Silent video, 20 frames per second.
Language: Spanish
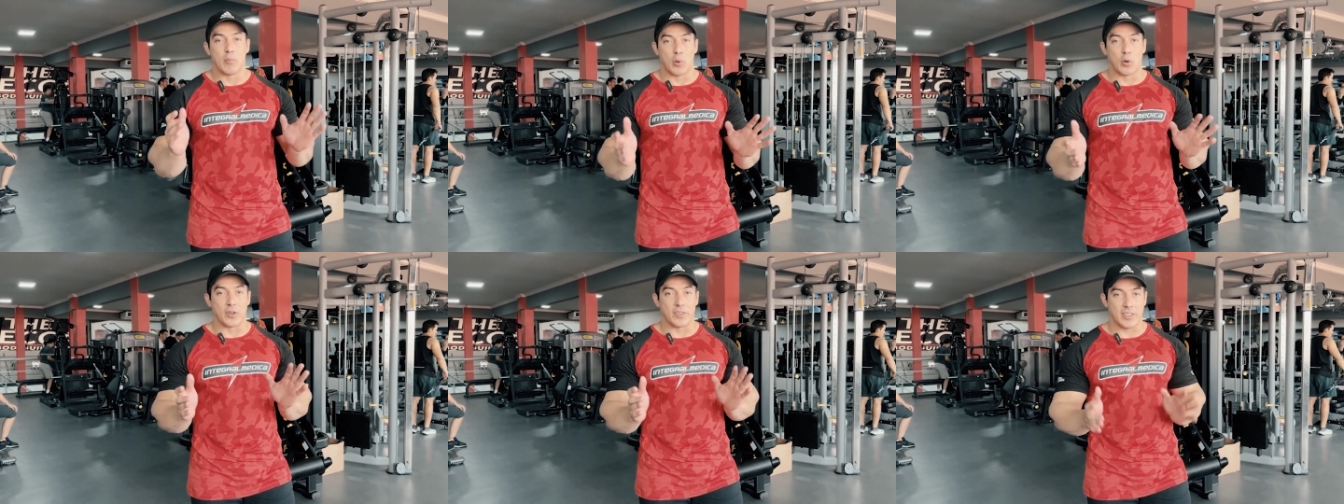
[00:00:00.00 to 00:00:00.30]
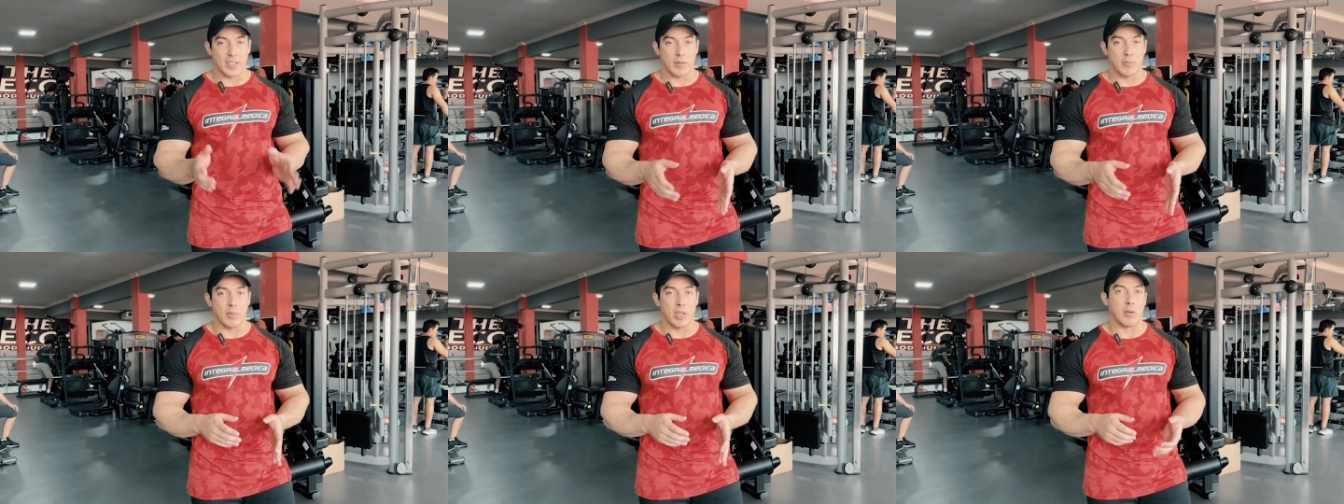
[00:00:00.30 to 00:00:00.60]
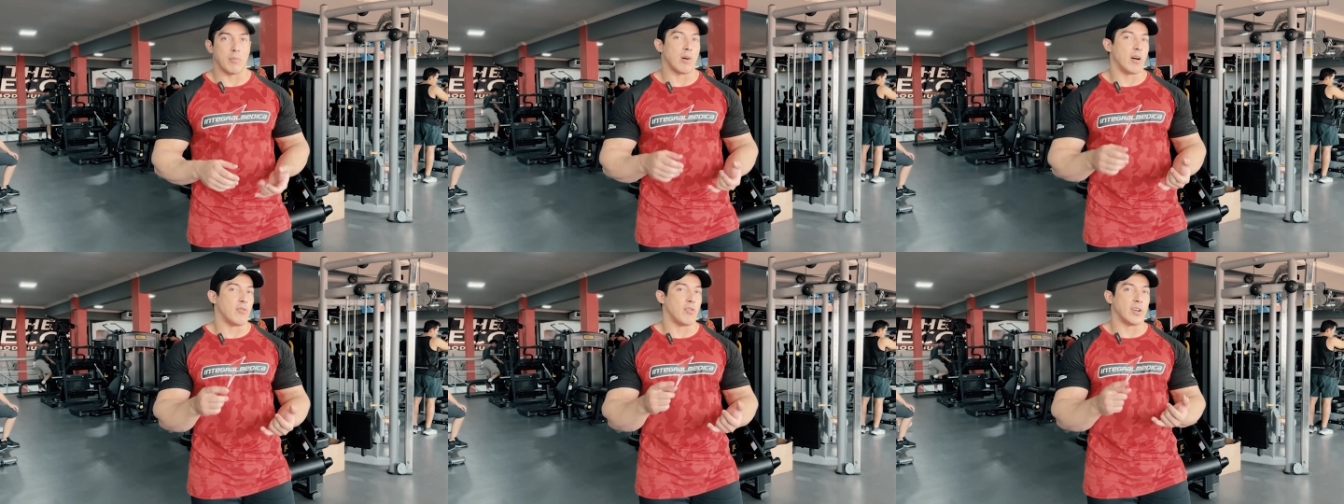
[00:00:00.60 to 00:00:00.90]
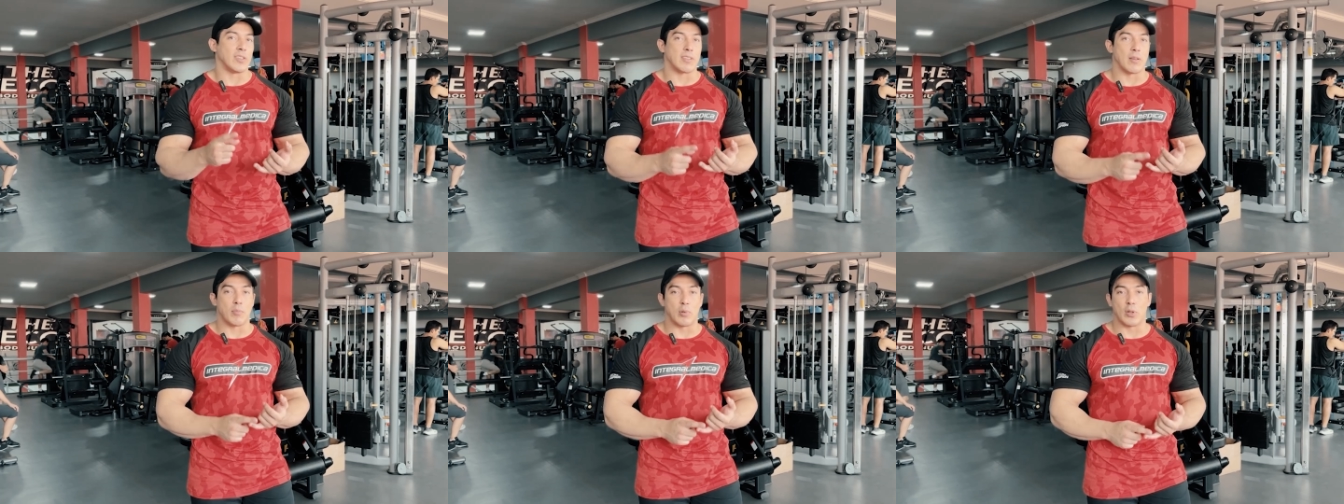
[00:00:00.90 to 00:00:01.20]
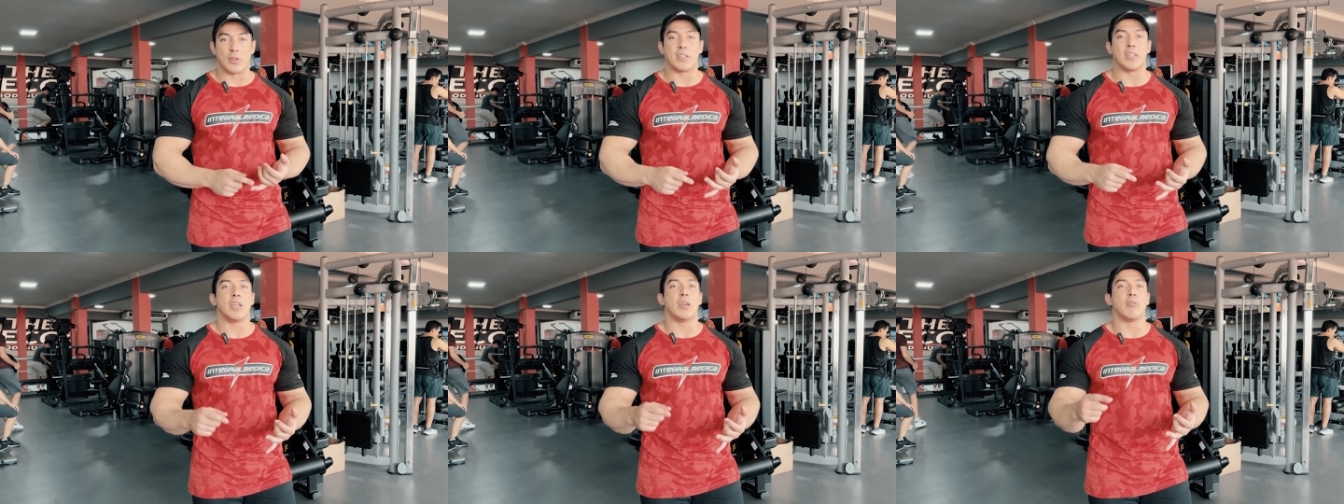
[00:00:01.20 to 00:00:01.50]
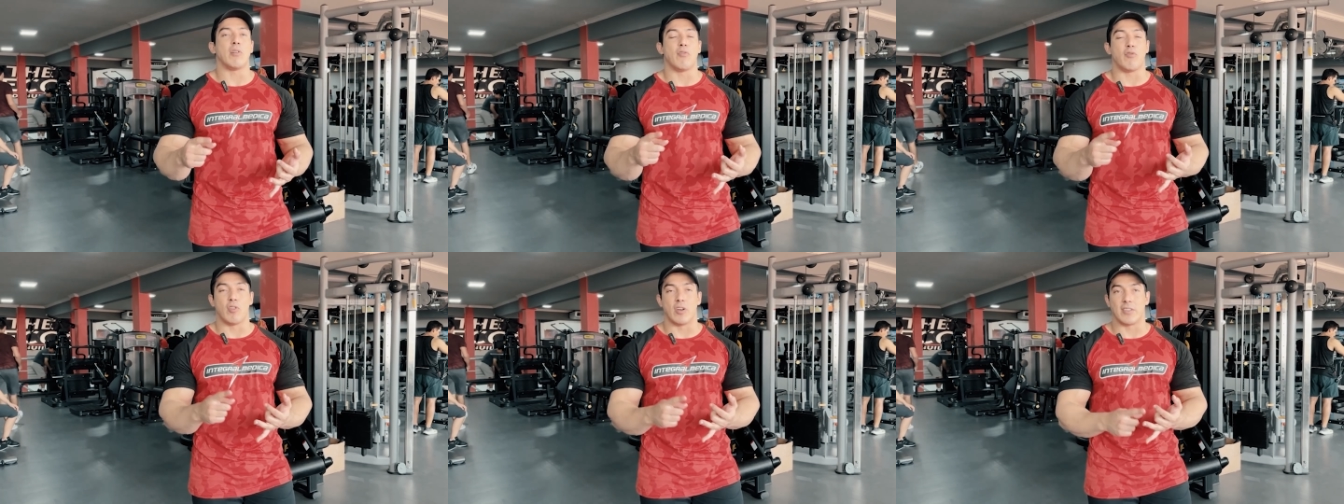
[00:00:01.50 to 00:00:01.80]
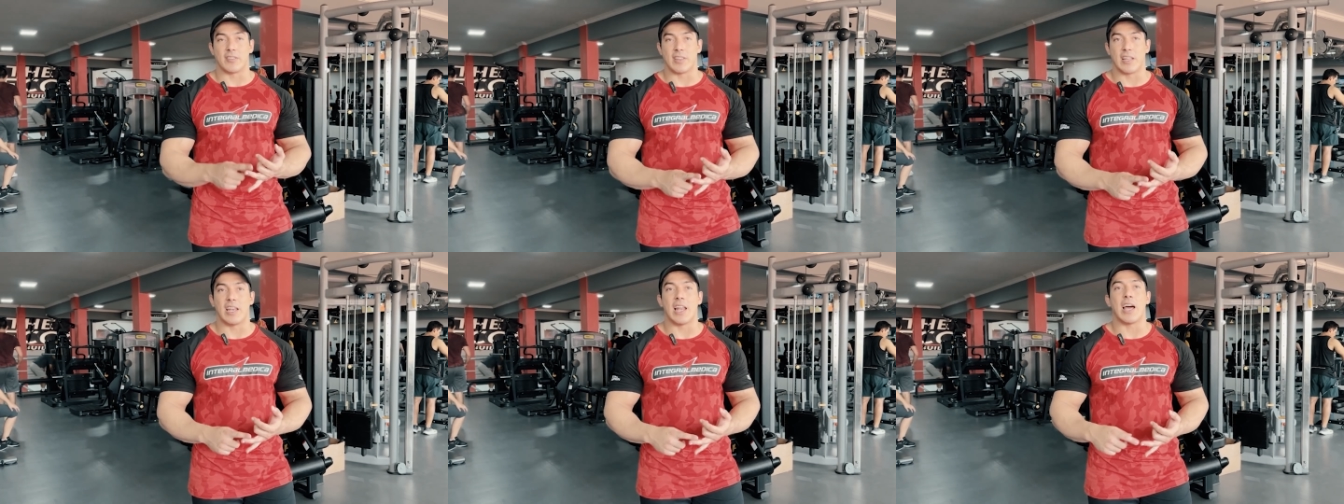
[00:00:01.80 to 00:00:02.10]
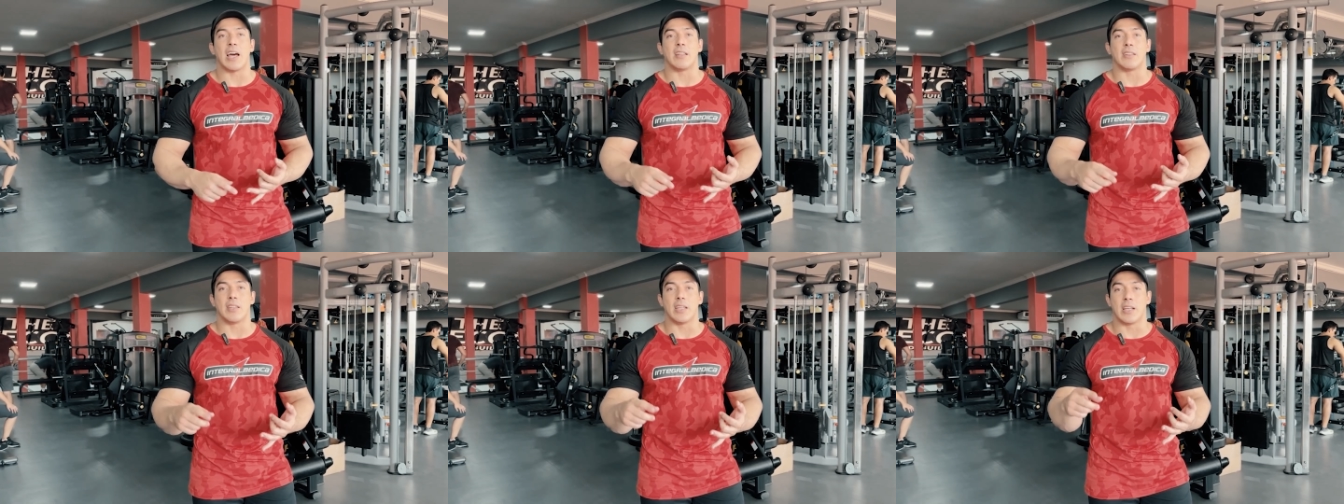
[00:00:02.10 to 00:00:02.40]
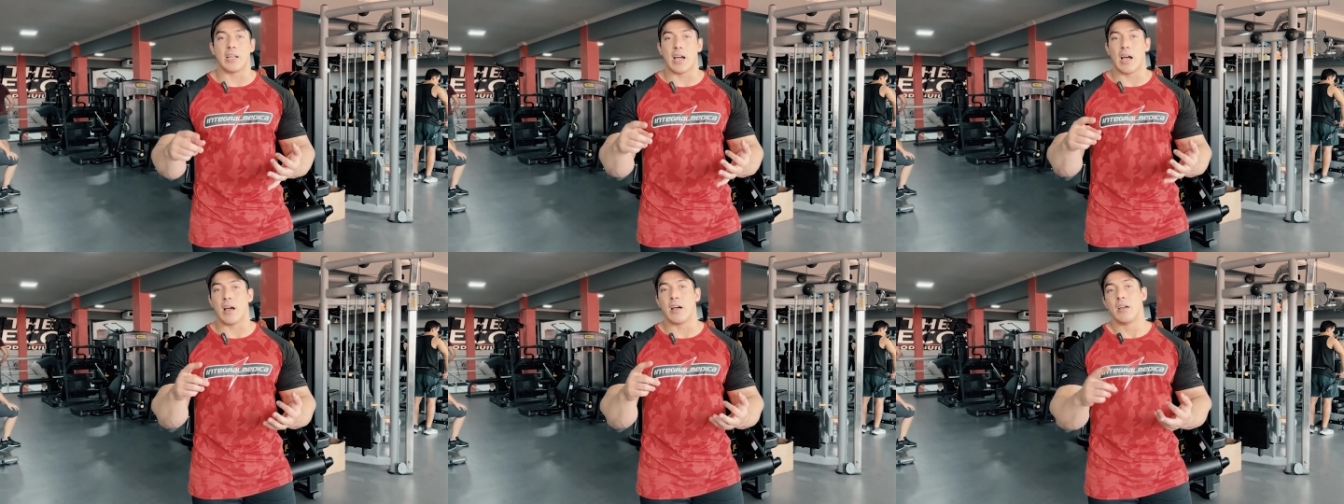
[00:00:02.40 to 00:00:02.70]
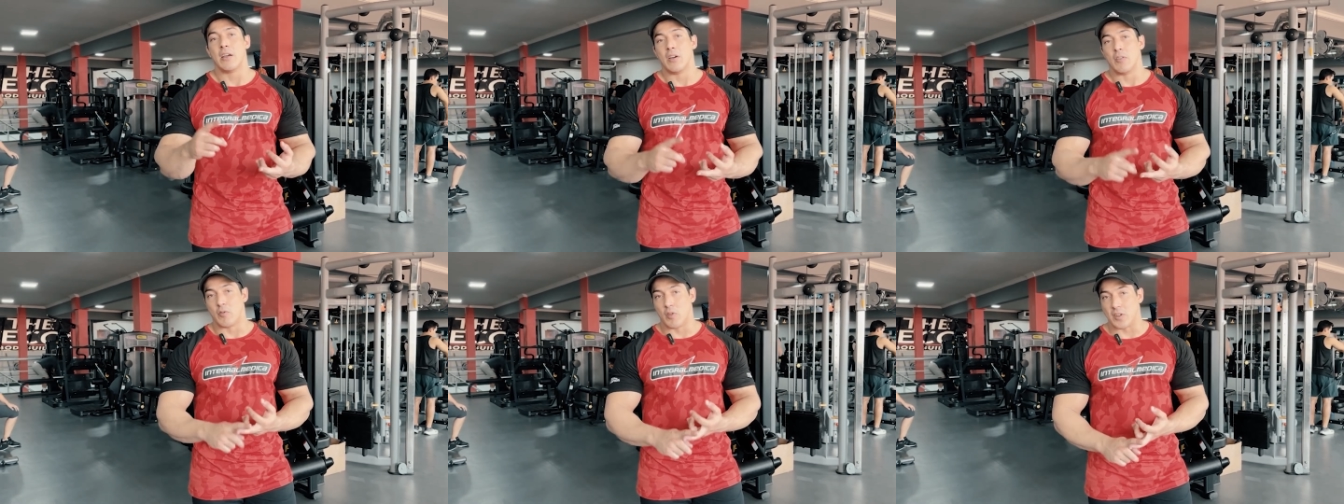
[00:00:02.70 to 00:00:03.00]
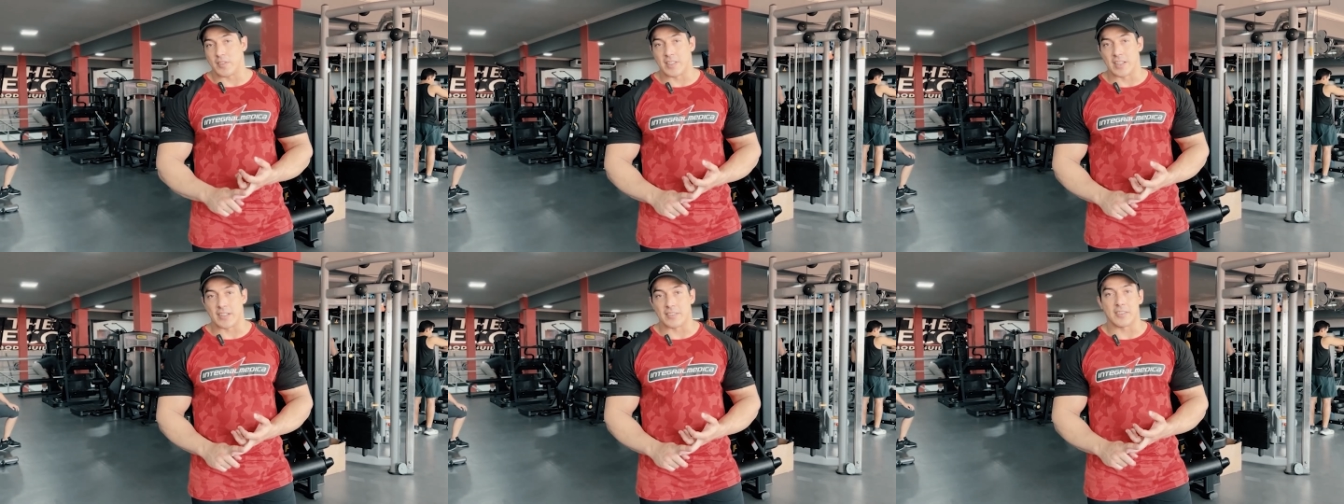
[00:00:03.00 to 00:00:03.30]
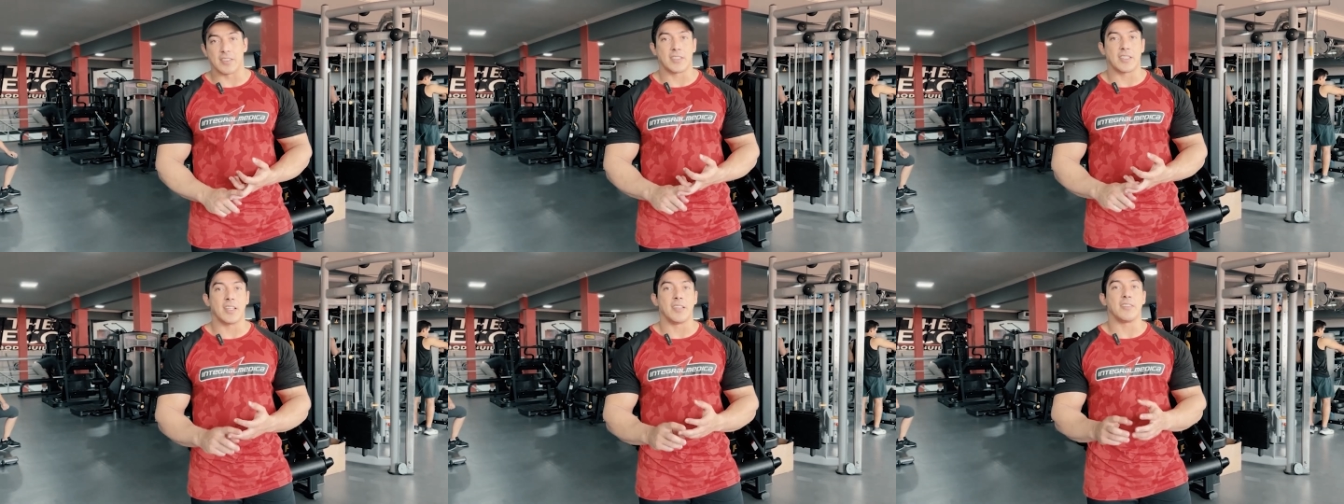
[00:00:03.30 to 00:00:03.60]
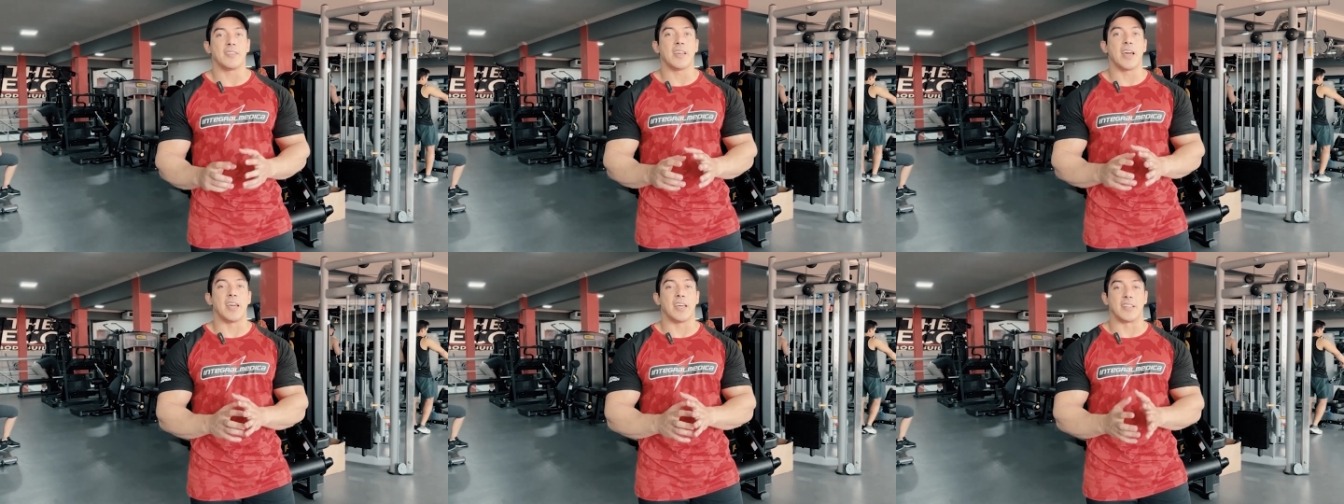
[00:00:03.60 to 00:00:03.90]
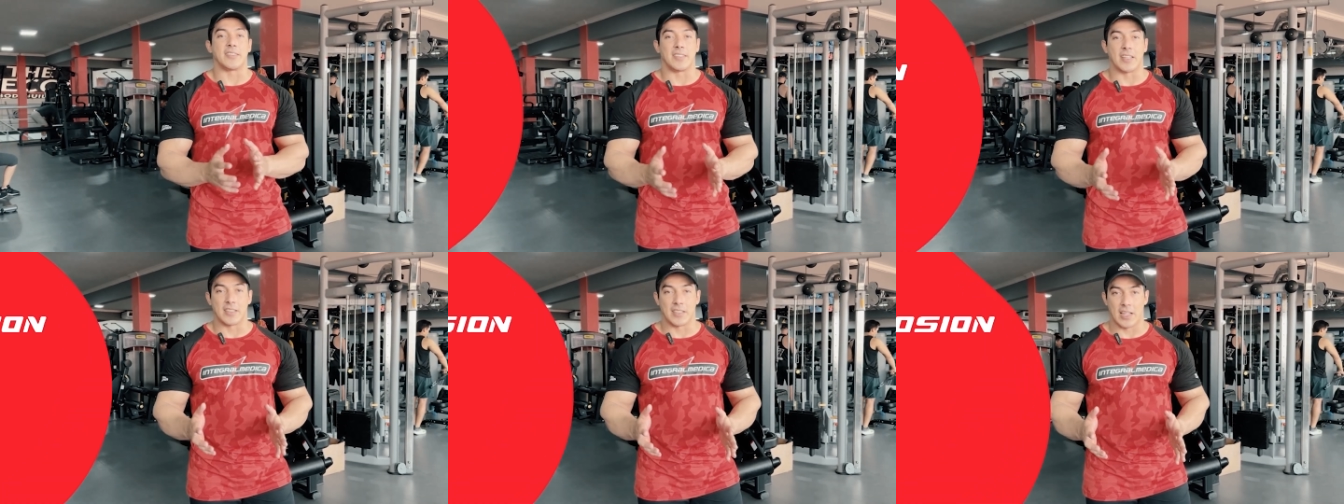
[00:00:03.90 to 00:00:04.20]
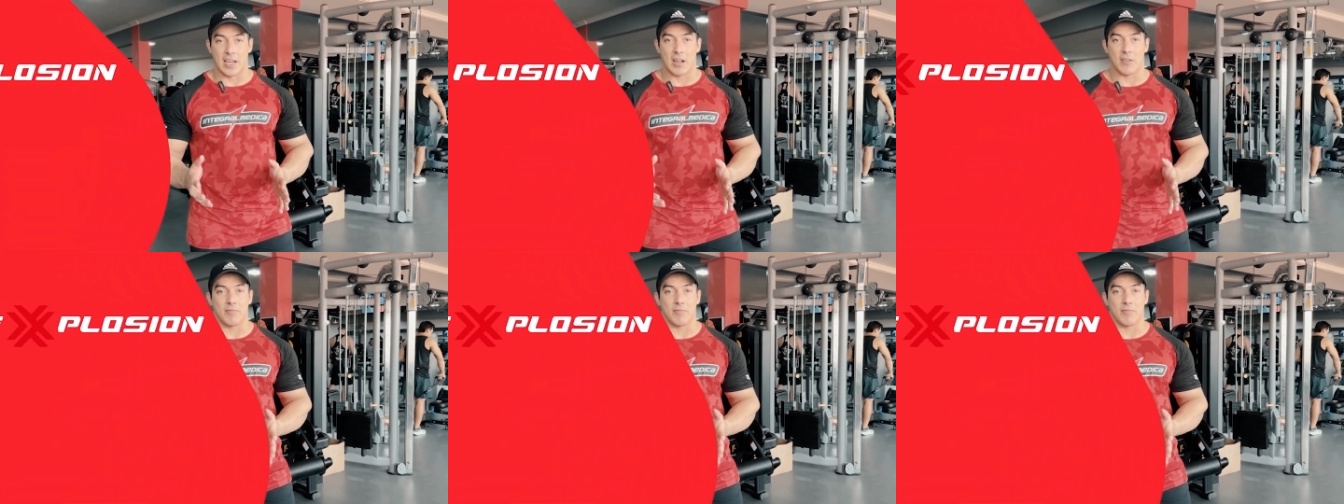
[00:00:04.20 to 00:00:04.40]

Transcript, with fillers: por sí misma, fuerza explosiva, fuerza elástica, fuerza resistencia, etc.